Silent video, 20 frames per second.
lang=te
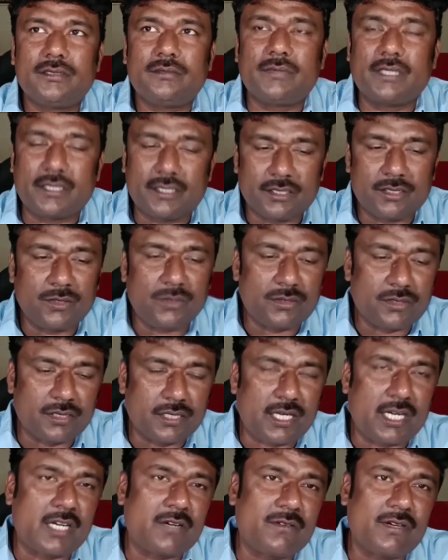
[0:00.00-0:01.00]
మట్టి
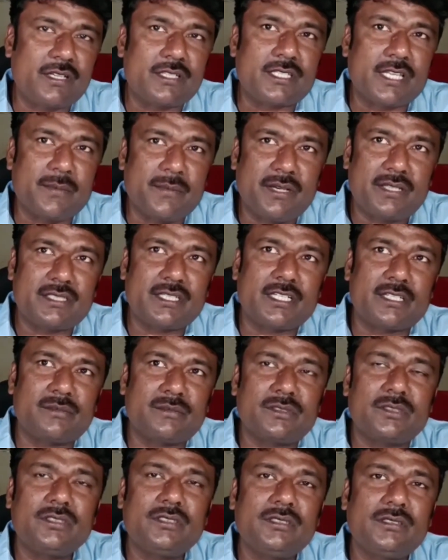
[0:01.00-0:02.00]
తోతున్నారటువంటి
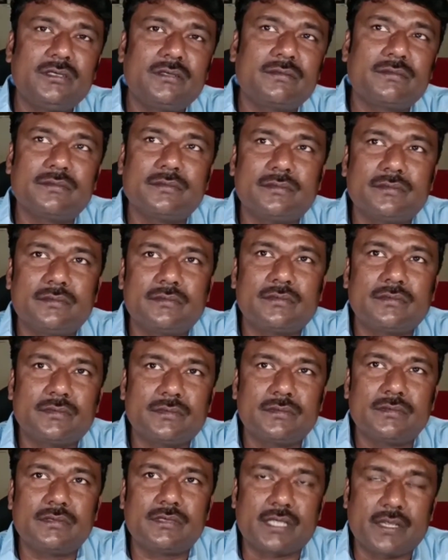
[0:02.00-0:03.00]
సమాచారంతో
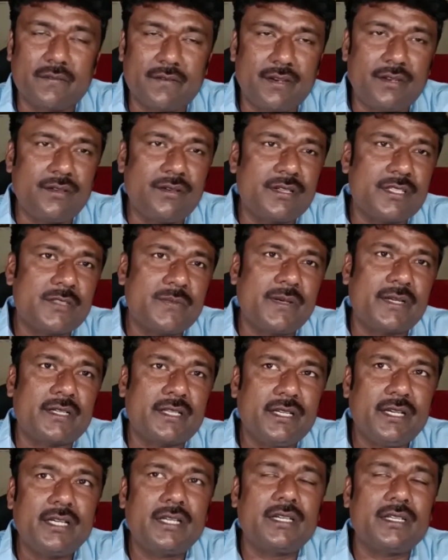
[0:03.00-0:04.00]
రెవెన్యూ
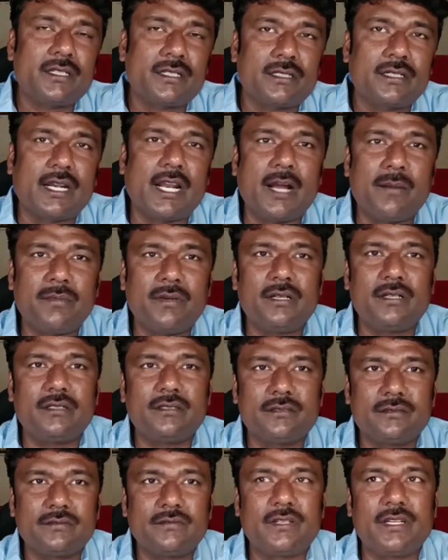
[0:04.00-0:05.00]
ఇన్స్పెక్టర్ అండ్ గ్రామ
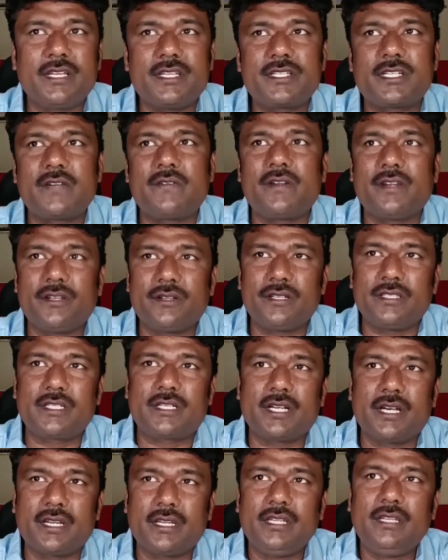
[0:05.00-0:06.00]
విలేజ్ రెవెన్యూ
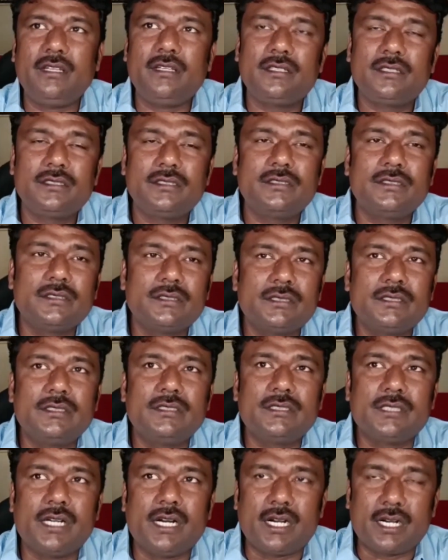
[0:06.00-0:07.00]
అధికారి
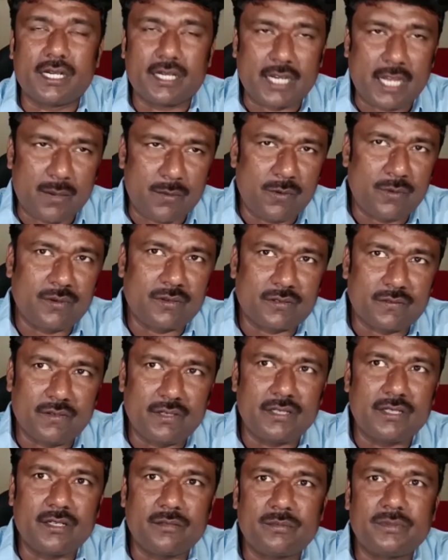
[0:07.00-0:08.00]
ఆ గ్రామంలోకి
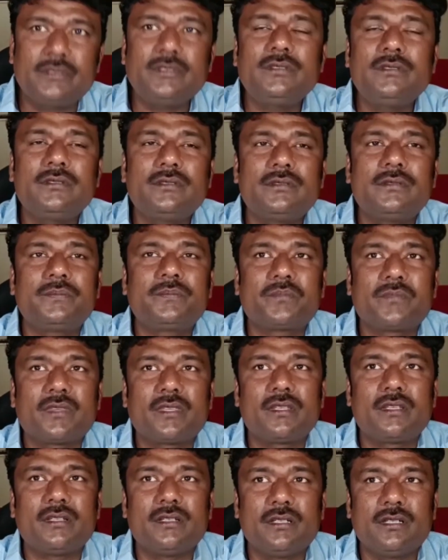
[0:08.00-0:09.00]
వెళ్ళినప్పుడు
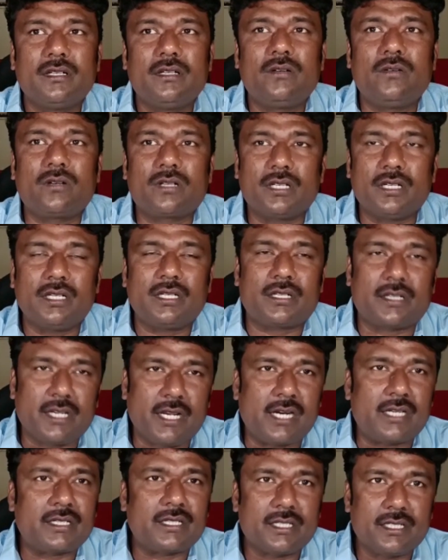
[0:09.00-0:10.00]
ఒక
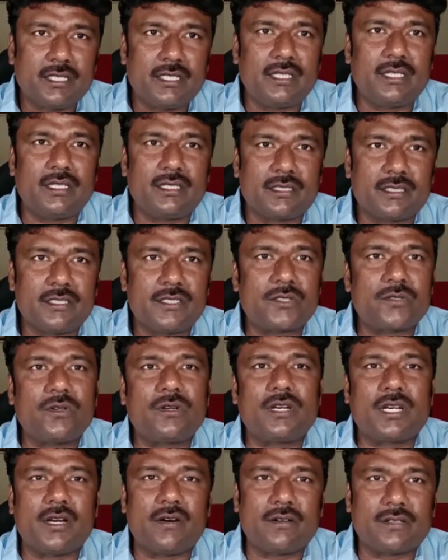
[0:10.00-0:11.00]
ట్రాక్టర్ని
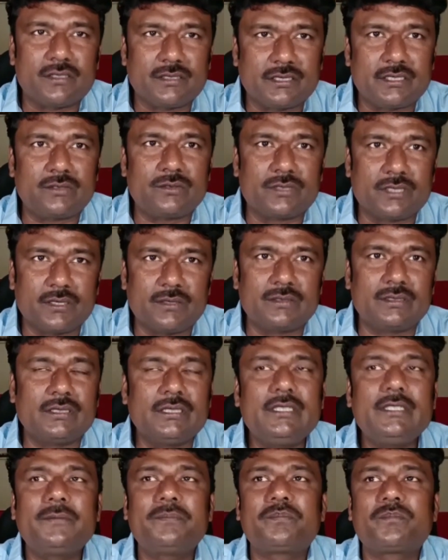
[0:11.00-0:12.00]
తీసుకొని రావటం జరుగుతూ ఉంది
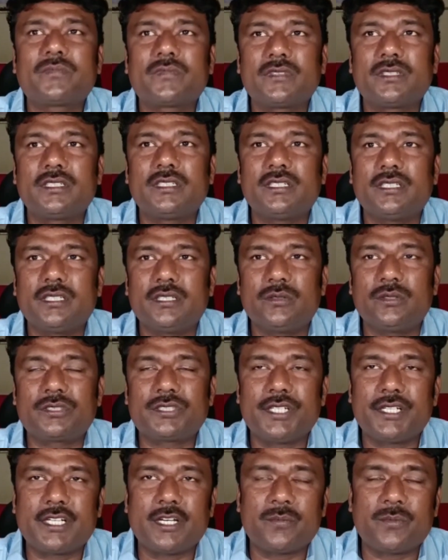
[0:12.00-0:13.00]

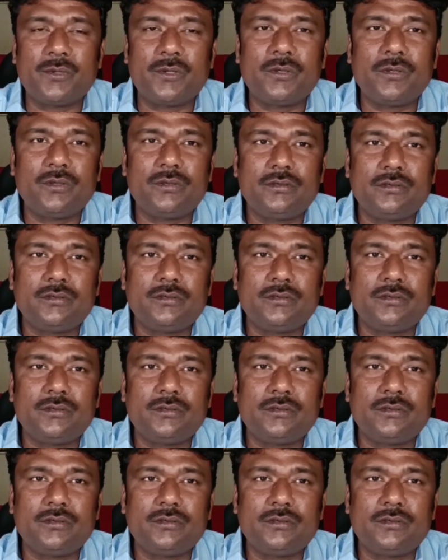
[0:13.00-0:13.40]
వచ్చేటప్పుడు